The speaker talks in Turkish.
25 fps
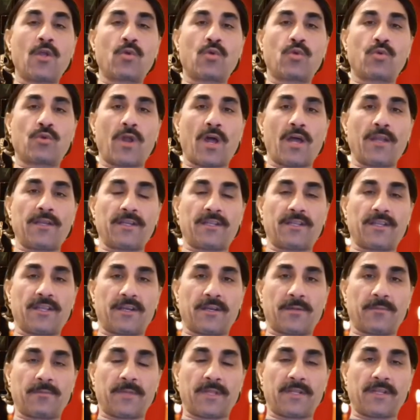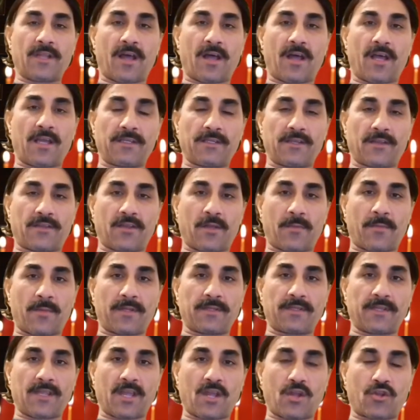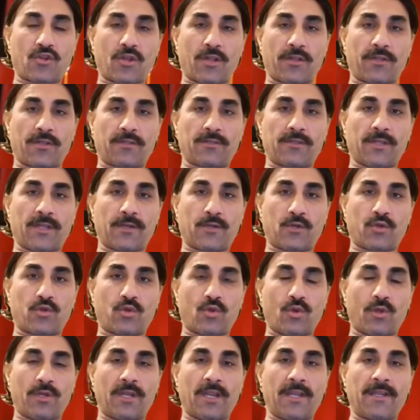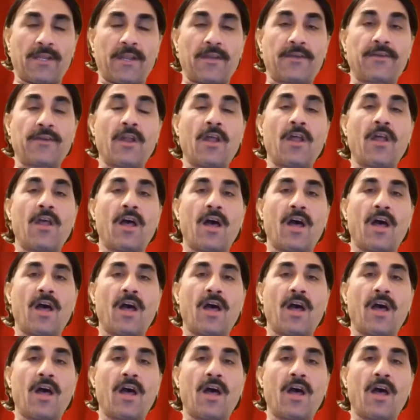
Kur'an-ı Kerim'de de aynı zamanda yaşadıkları söylenir.